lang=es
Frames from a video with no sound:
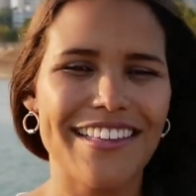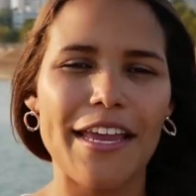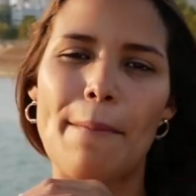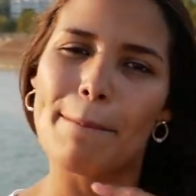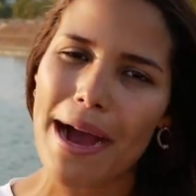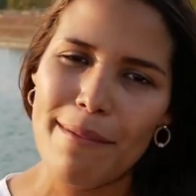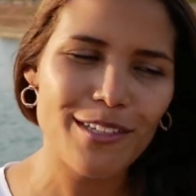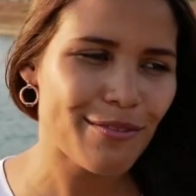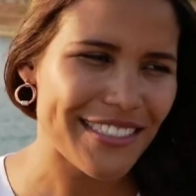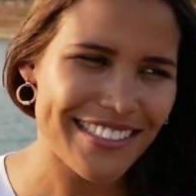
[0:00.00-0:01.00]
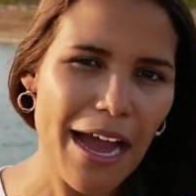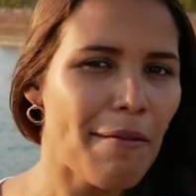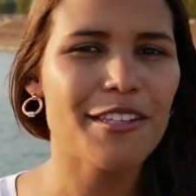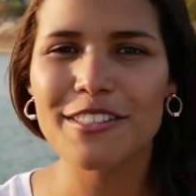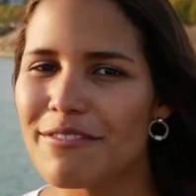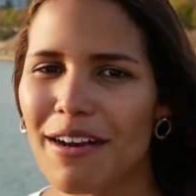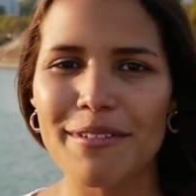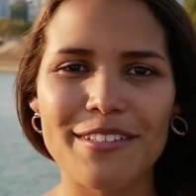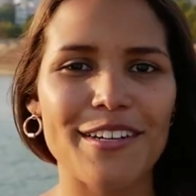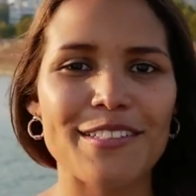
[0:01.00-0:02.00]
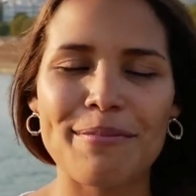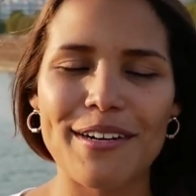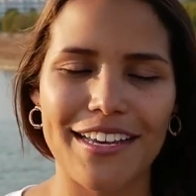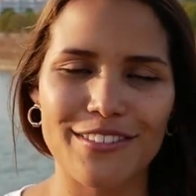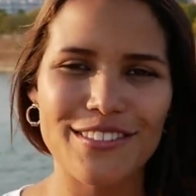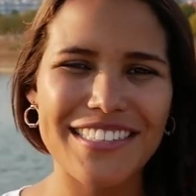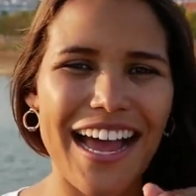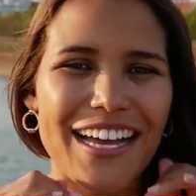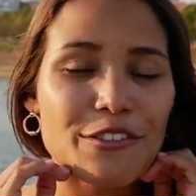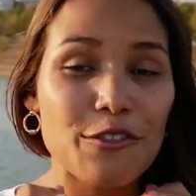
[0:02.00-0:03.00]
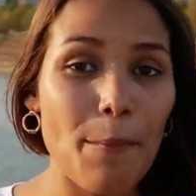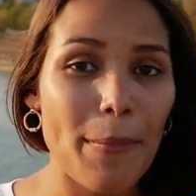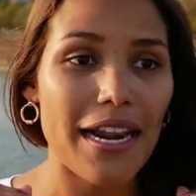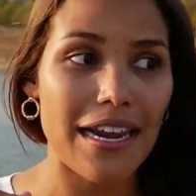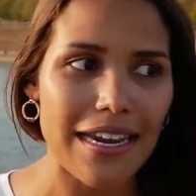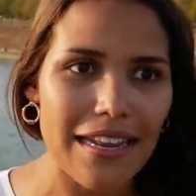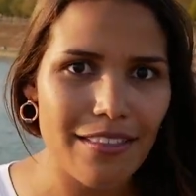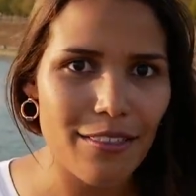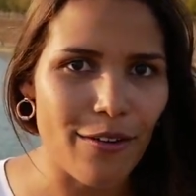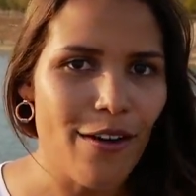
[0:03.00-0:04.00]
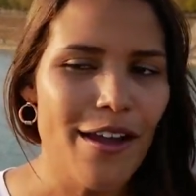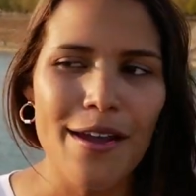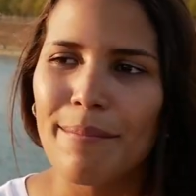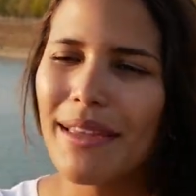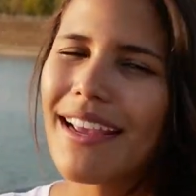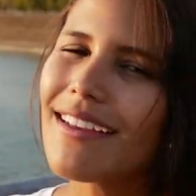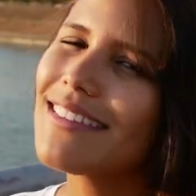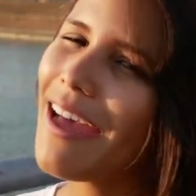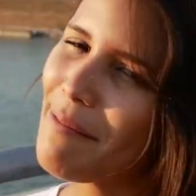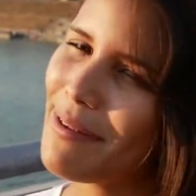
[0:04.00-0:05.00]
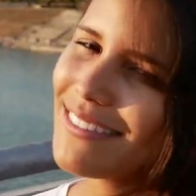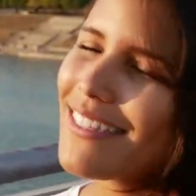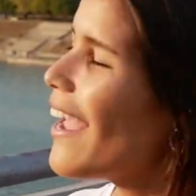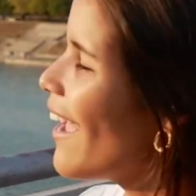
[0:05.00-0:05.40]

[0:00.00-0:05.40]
Dije, vamos, vistámonos y vámonos porque esto está súper lindo. Miren nada más